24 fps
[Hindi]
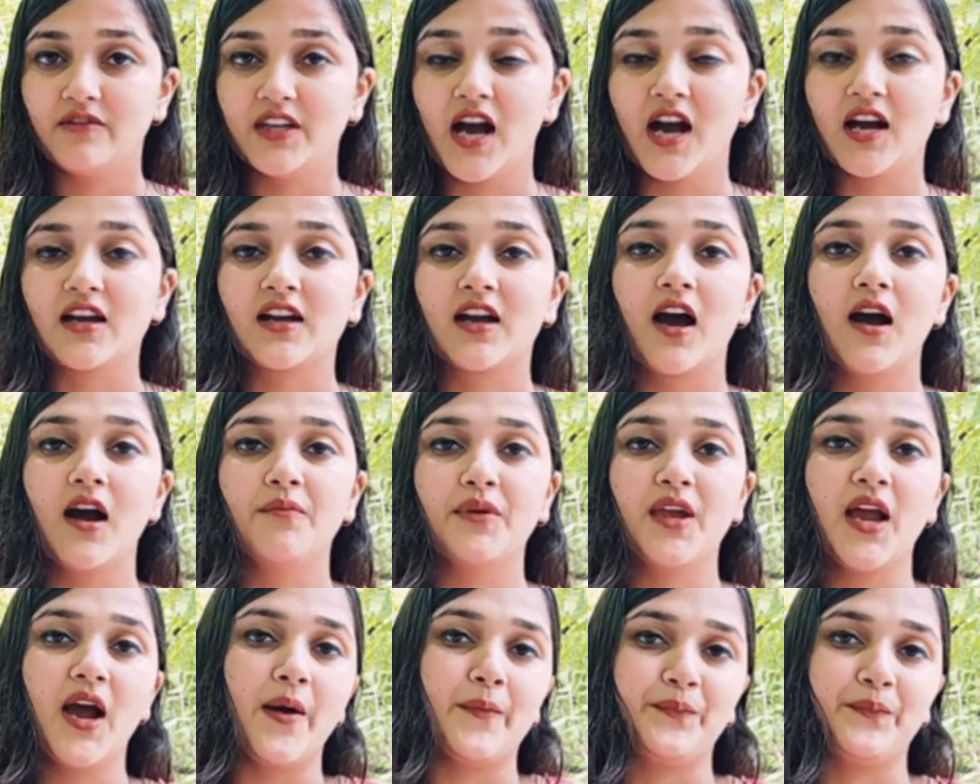
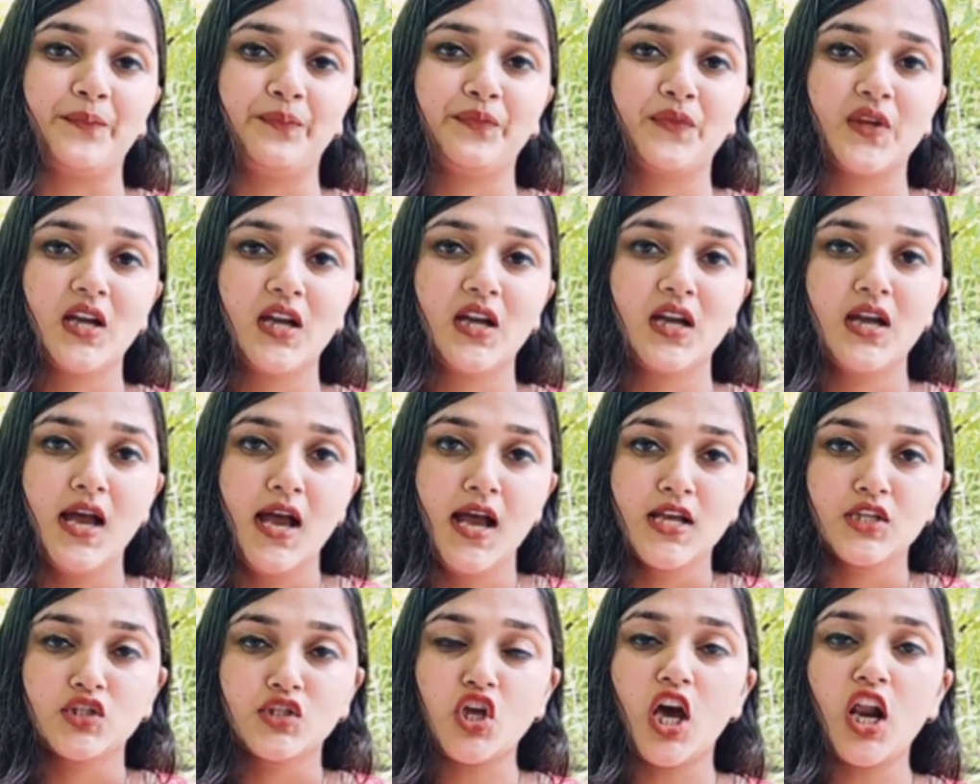नाकामयाब
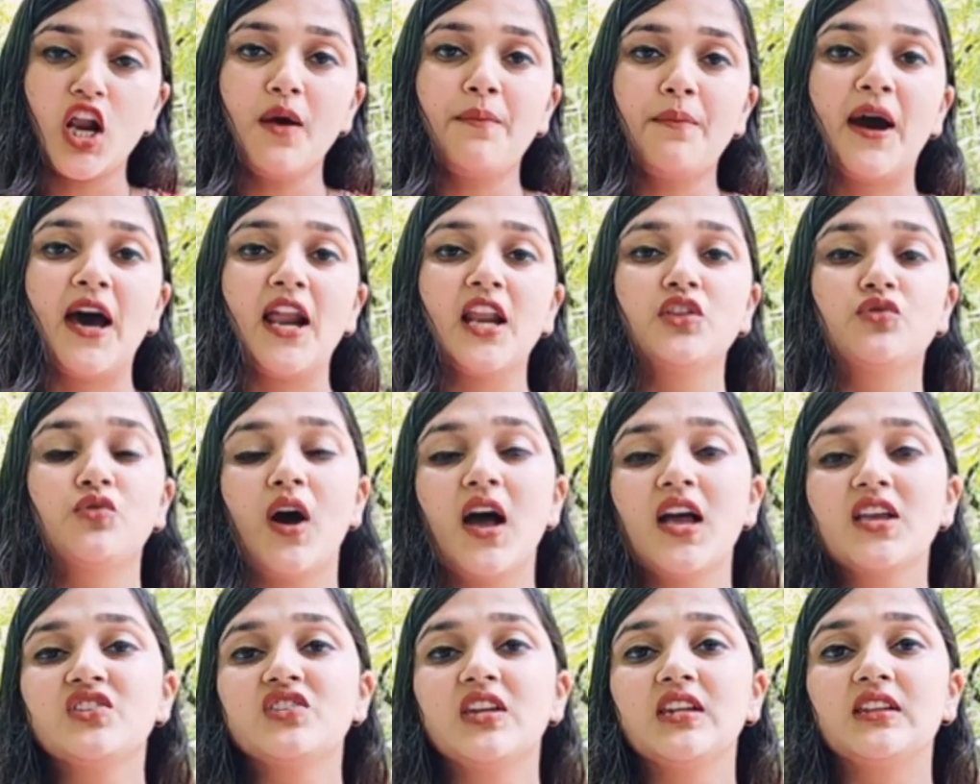सौरभ
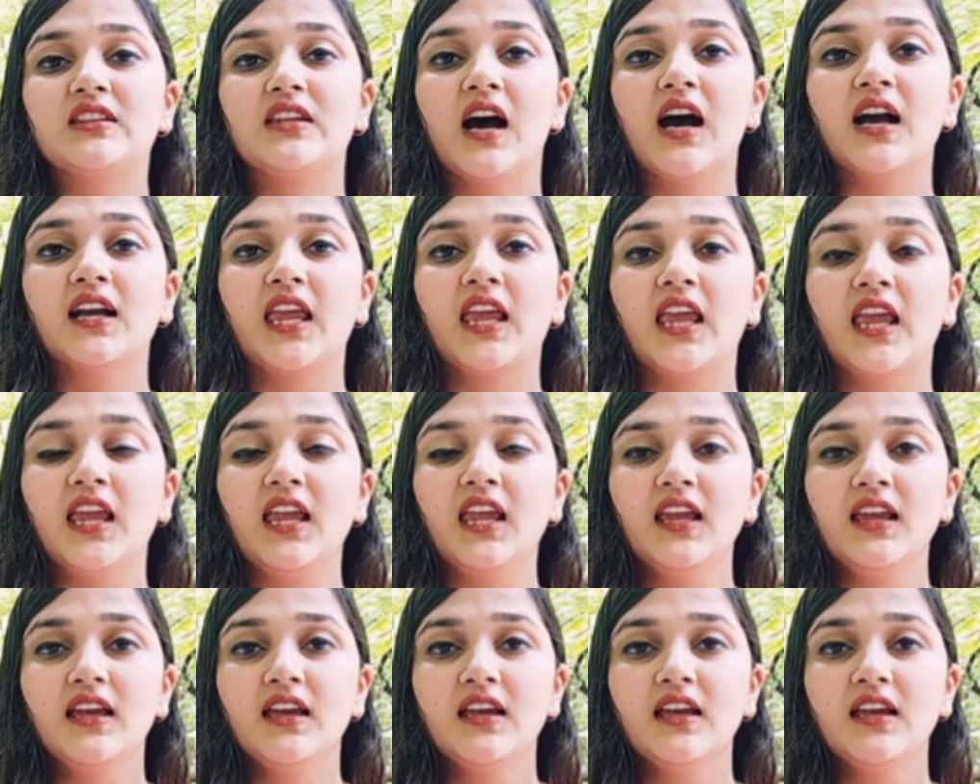भारद्वाज ने दागे